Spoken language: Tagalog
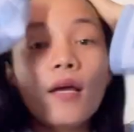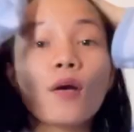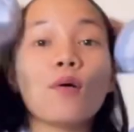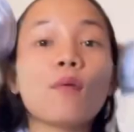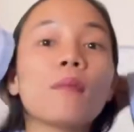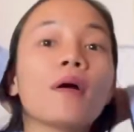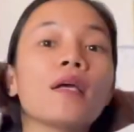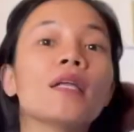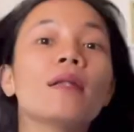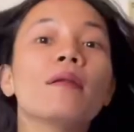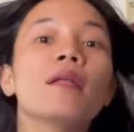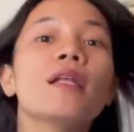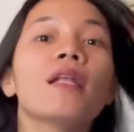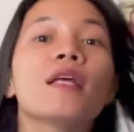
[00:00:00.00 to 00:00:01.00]
kung
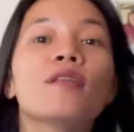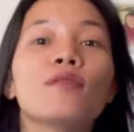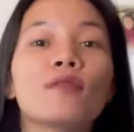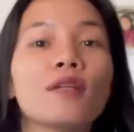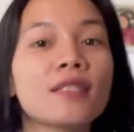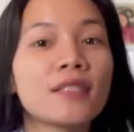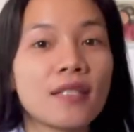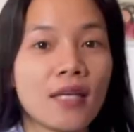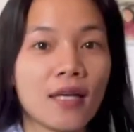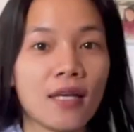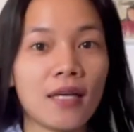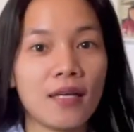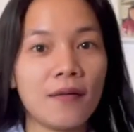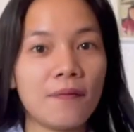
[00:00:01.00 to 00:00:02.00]
ilan yung
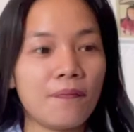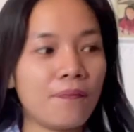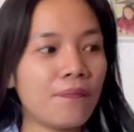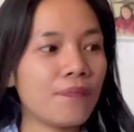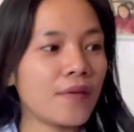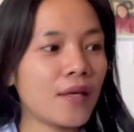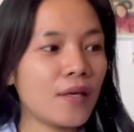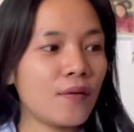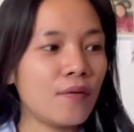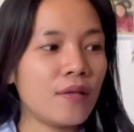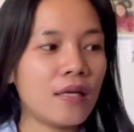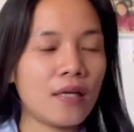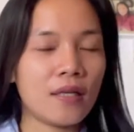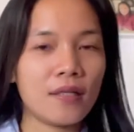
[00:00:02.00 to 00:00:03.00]
nasa, ano
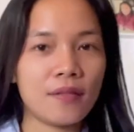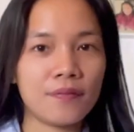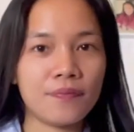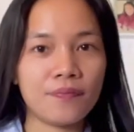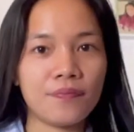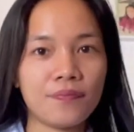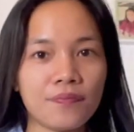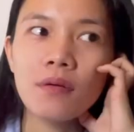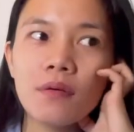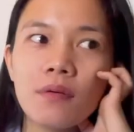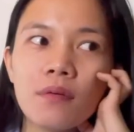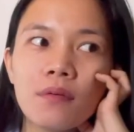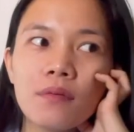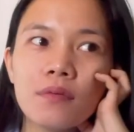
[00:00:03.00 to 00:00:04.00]
niya.
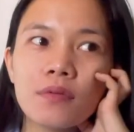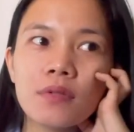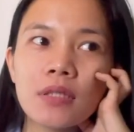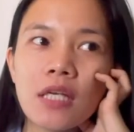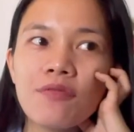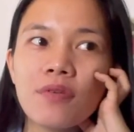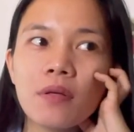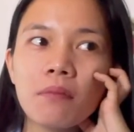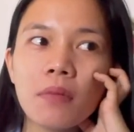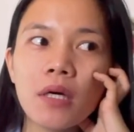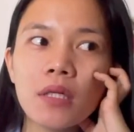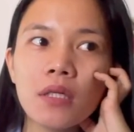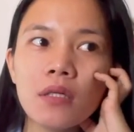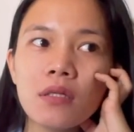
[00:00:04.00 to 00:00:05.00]
Saving
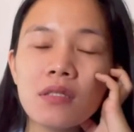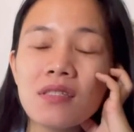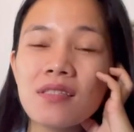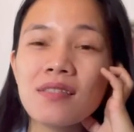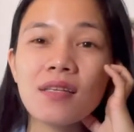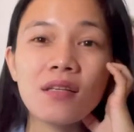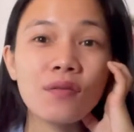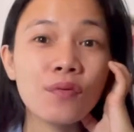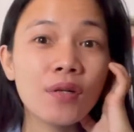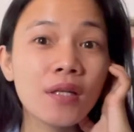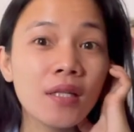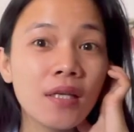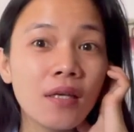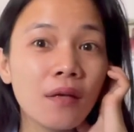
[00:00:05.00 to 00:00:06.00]
money is
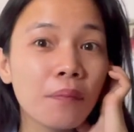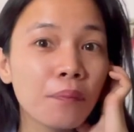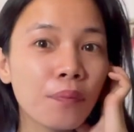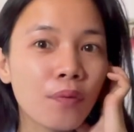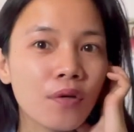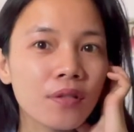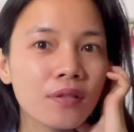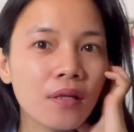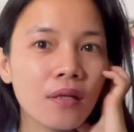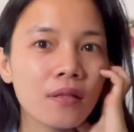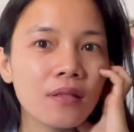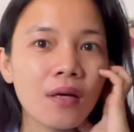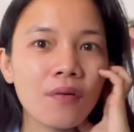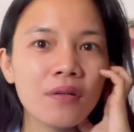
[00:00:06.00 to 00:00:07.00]
really
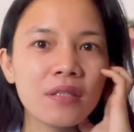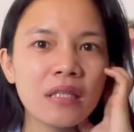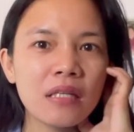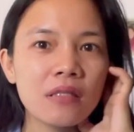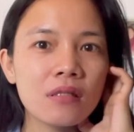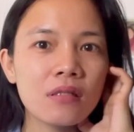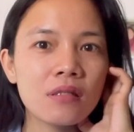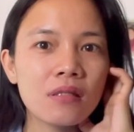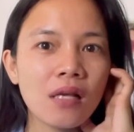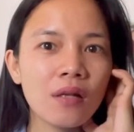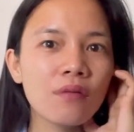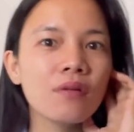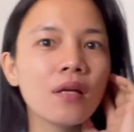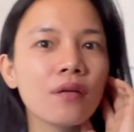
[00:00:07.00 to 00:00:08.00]
important nowadays.
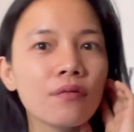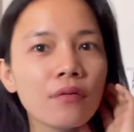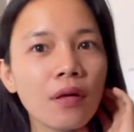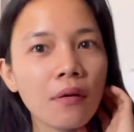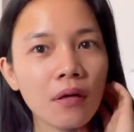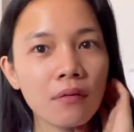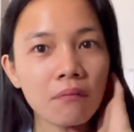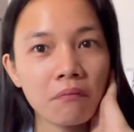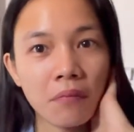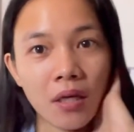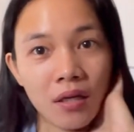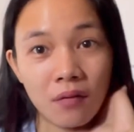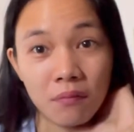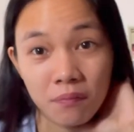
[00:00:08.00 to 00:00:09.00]
Lalo-lalo na,
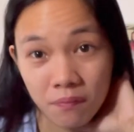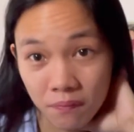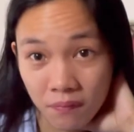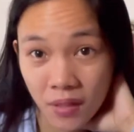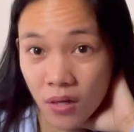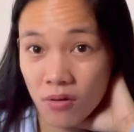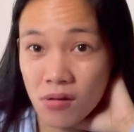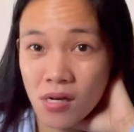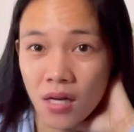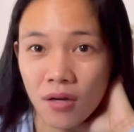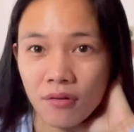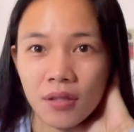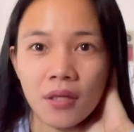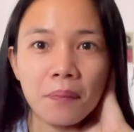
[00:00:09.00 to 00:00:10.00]
may,
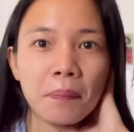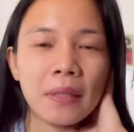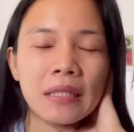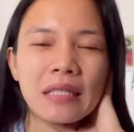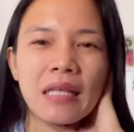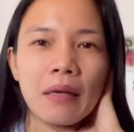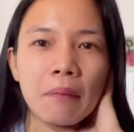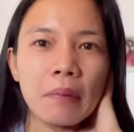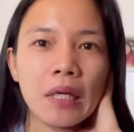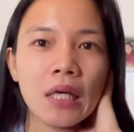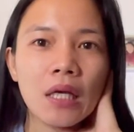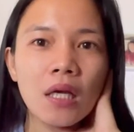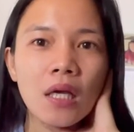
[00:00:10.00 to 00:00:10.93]
lalo-lalo na pandemic.